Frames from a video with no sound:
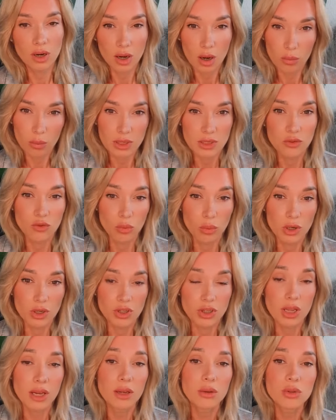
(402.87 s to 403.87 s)
как бы
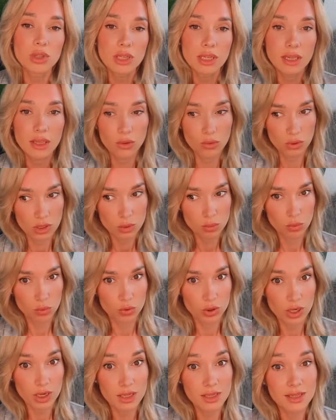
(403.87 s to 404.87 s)
освобождаются, и у нас
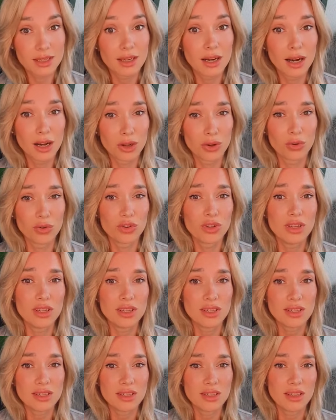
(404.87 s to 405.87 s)
получаются
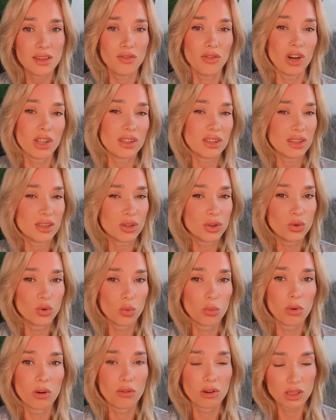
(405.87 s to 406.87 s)
холодные синеватые
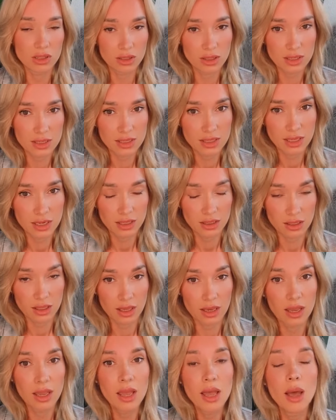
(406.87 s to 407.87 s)
голубоватые
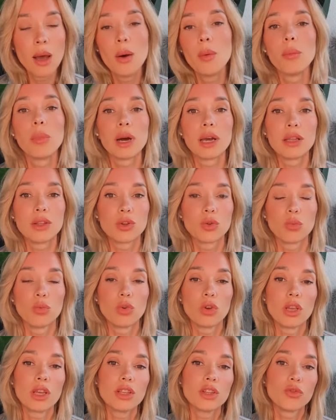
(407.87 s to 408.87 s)
стрелки.
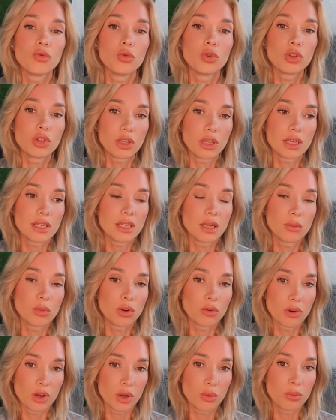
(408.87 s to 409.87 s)
Поэтому это вот если
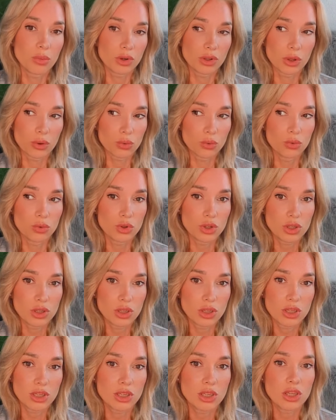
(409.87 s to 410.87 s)
мы говорим про такую
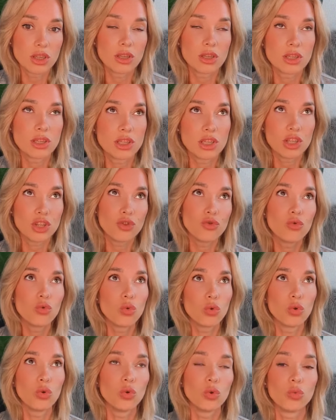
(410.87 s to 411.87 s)

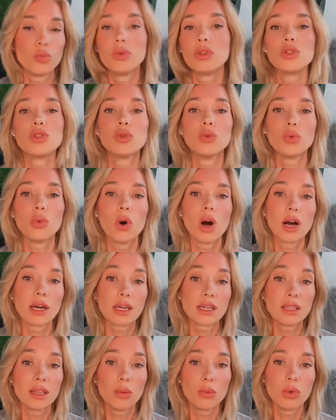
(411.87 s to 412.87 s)
синеву голубизну, а
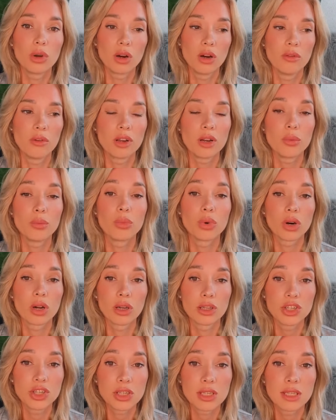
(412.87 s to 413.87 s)
когда мы говорим про
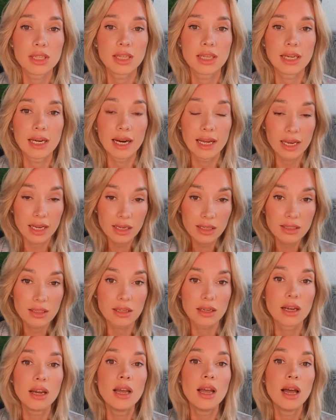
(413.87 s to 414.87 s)
чистый
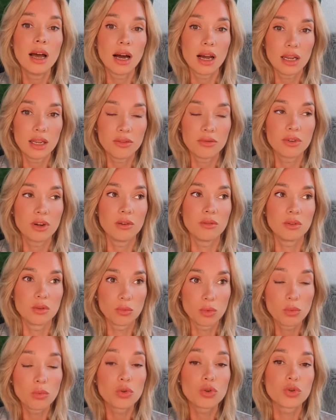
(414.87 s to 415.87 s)
корректор оливковый,
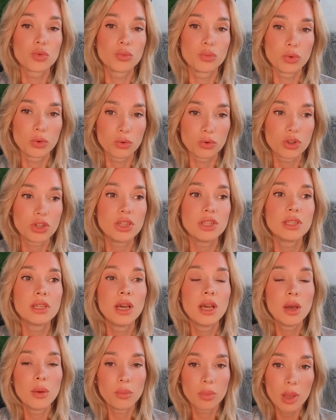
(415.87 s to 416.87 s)
мы можем получить
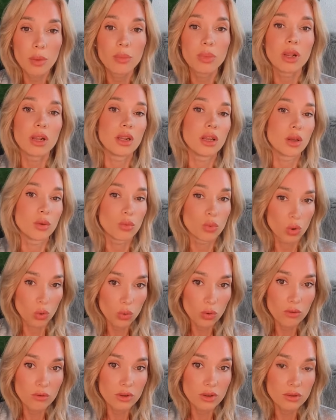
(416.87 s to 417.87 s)
пепельные
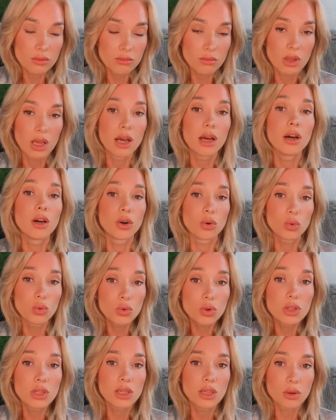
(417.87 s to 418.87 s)
брови, да,
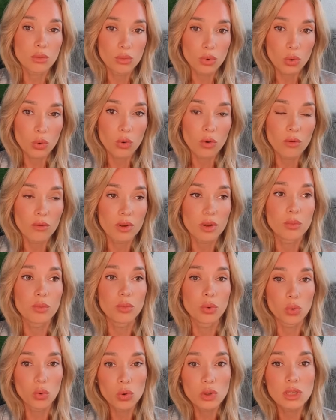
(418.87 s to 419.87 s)
русые брови,
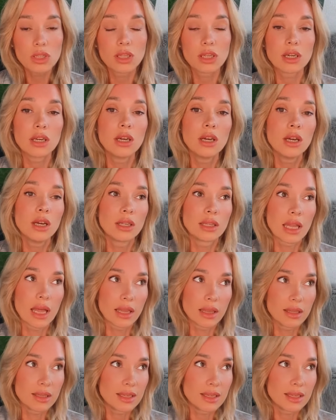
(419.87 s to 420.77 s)
просто на